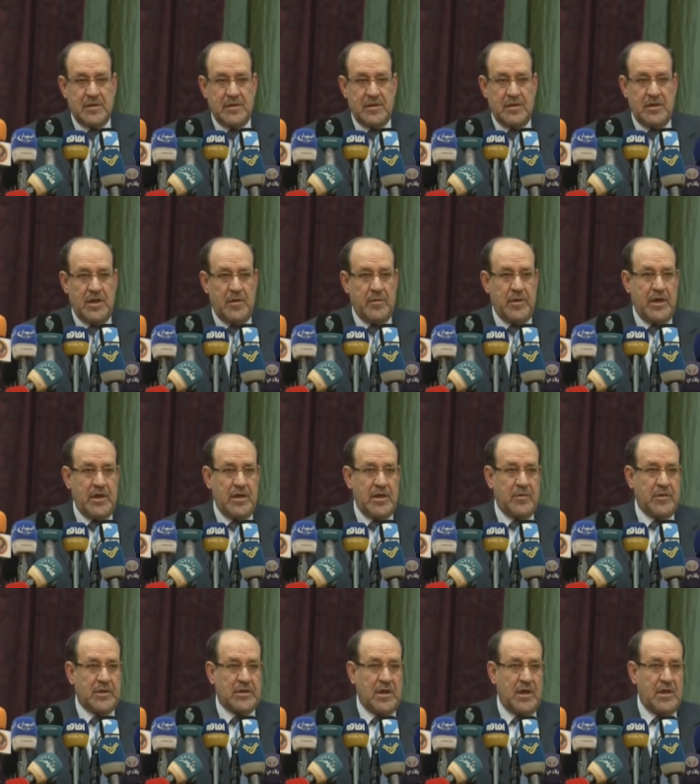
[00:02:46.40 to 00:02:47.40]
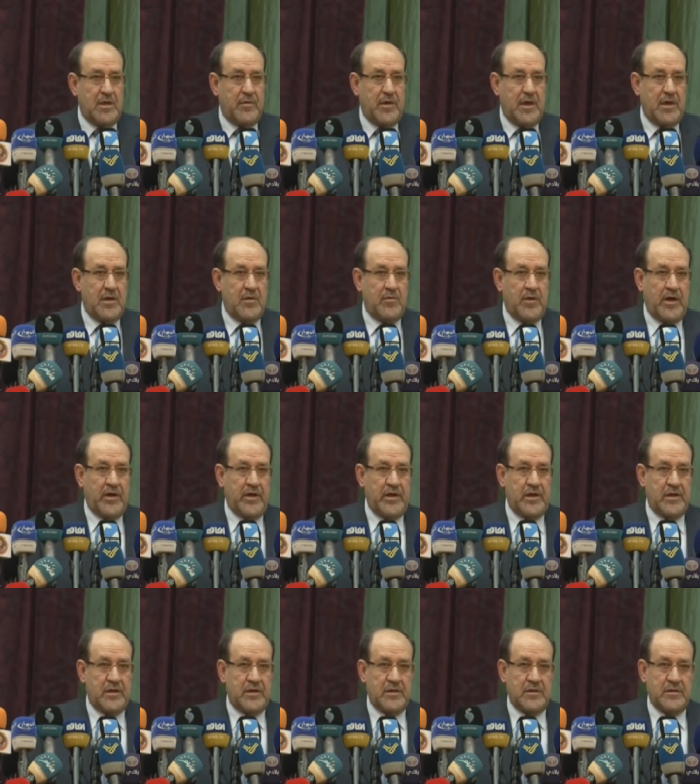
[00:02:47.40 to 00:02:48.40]
انما هي مطالب اهل
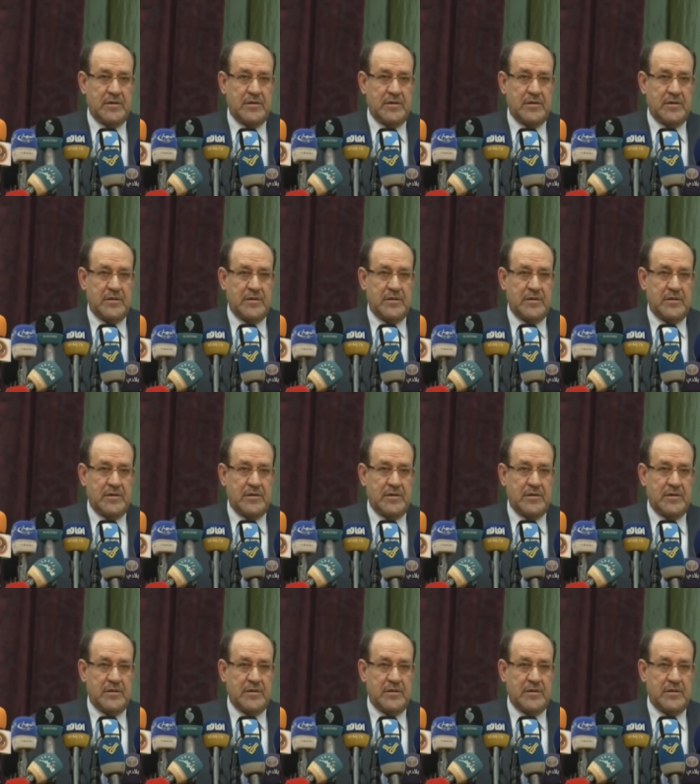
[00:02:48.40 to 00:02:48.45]
البحرين